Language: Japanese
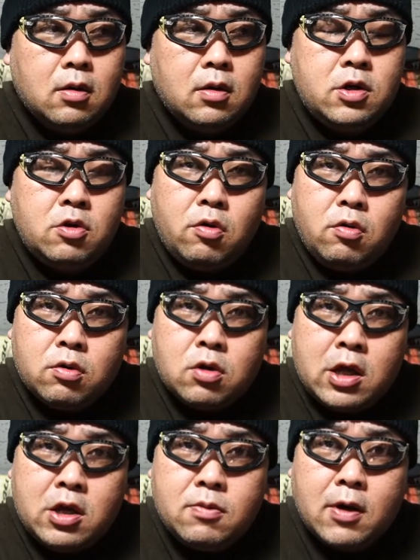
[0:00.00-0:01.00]
いろいろ
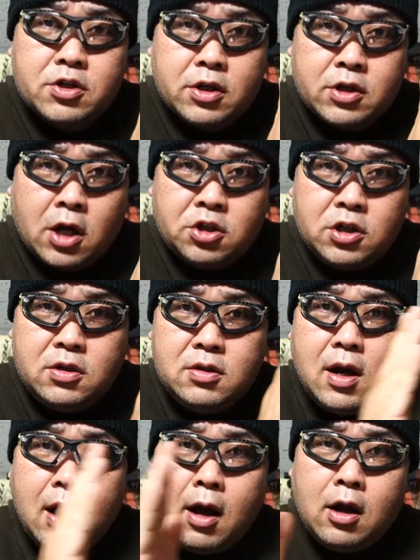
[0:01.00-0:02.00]
できるわけじゃない写真
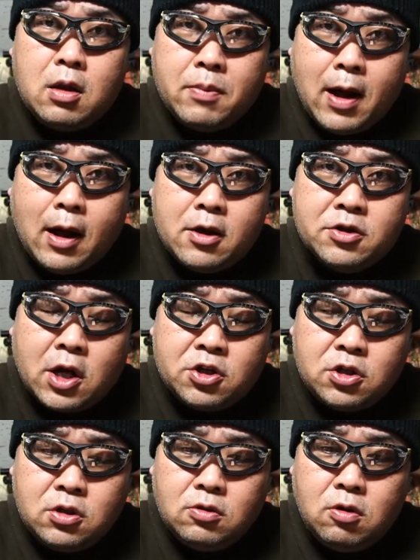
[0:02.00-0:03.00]
があれば写
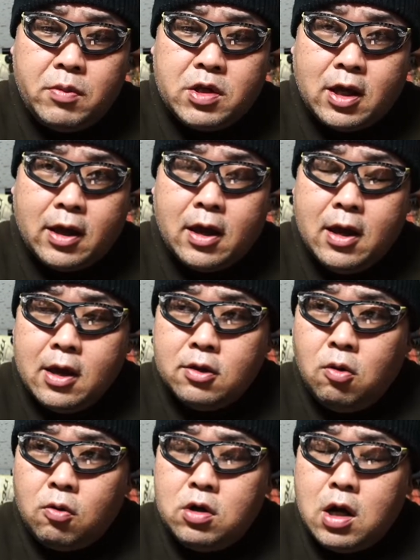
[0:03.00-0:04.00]
真を見て
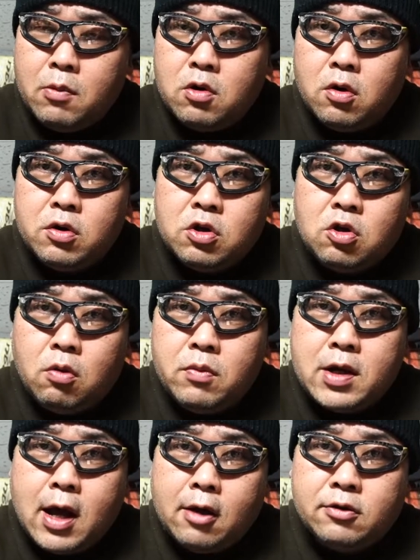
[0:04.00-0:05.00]
どんなものに興
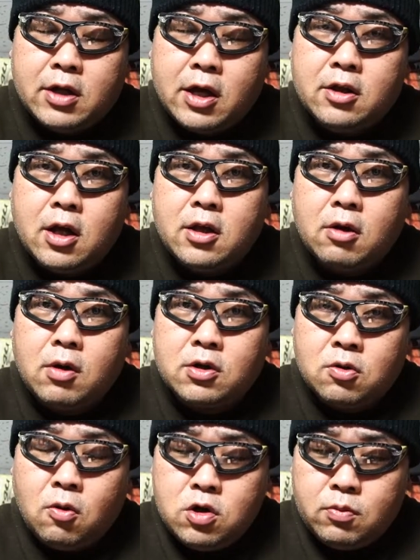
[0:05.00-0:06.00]
味がある年代なのか
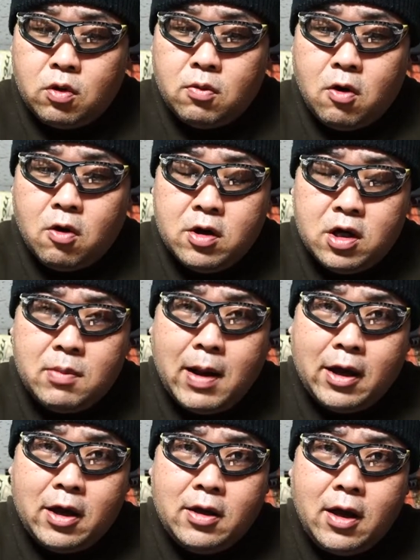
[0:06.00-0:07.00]
そういうものも今
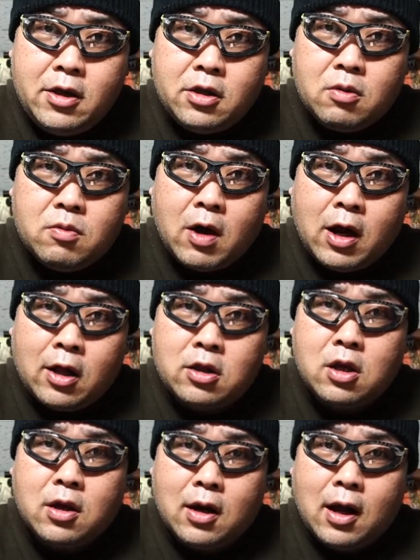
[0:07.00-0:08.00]
AI っていうものが払っ
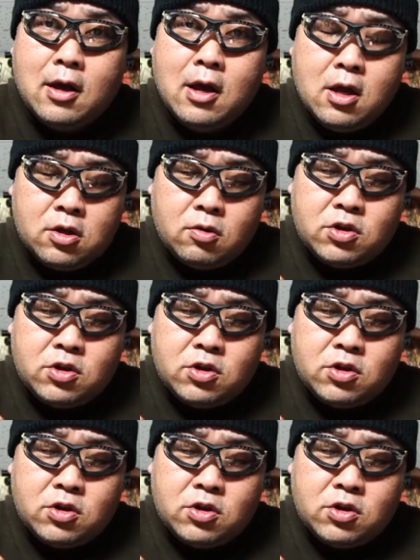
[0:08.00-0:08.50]
てからその